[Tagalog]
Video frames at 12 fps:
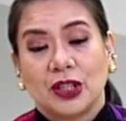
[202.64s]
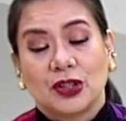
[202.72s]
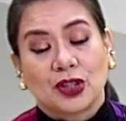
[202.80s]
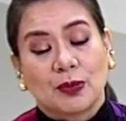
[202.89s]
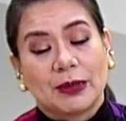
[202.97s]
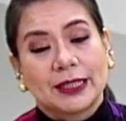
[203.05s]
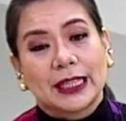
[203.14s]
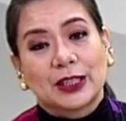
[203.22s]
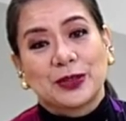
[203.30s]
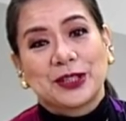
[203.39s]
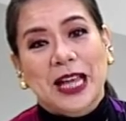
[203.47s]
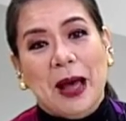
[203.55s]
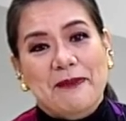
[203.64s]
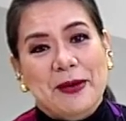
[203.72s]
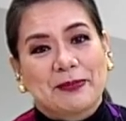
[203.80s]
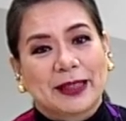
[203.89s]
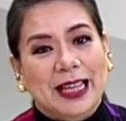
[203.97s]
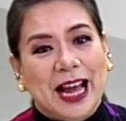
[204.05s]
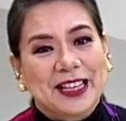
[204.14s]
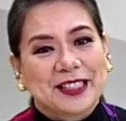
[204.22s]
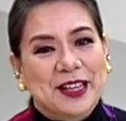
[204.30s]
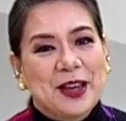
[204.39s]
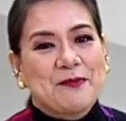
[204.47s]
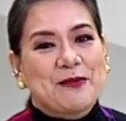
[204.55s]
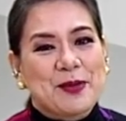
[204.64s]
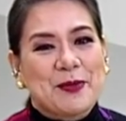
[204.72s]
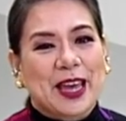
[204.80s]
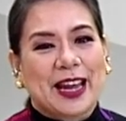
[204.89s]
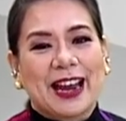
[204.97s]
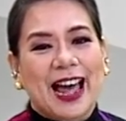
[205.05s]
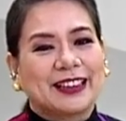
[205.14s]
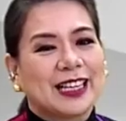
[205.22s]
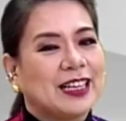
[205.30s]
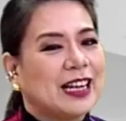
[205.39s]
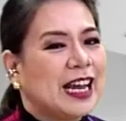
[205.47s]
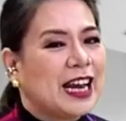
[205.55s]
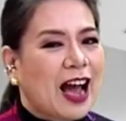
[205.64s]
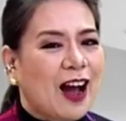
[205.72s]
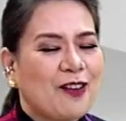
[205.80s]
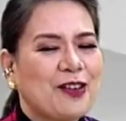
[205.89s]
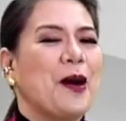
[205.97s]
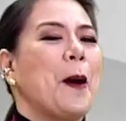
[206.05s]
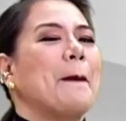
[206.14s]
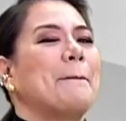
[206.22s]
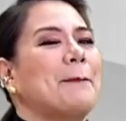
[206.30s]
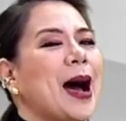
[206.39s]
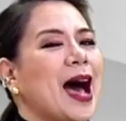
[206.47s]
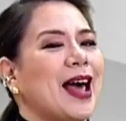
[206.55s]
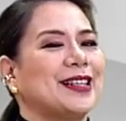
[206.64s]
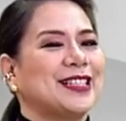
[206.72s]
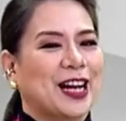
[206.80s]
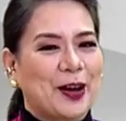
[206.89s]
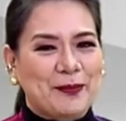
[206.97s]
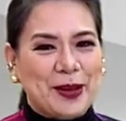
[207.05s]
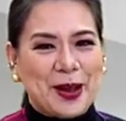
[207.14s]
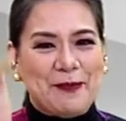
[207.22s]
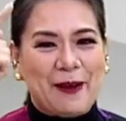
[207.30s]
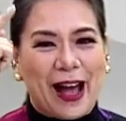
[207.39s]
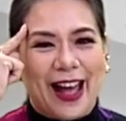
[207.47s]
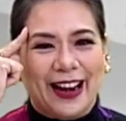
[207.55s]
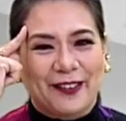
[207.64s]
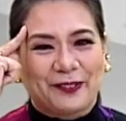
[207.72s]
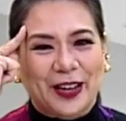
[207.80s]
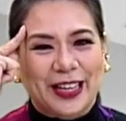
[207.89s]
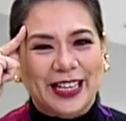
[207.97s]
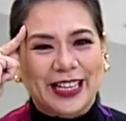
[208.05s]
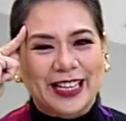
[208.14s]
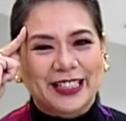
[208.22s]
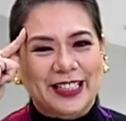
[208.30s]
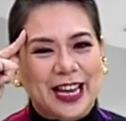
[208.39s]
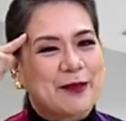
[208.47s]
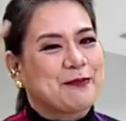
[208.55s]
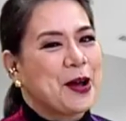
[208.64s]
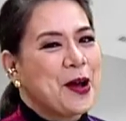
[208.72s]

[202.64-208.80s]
So basta't usaping batas, bibigyan nating linaw para sa kapayapaan ng pag-iisip.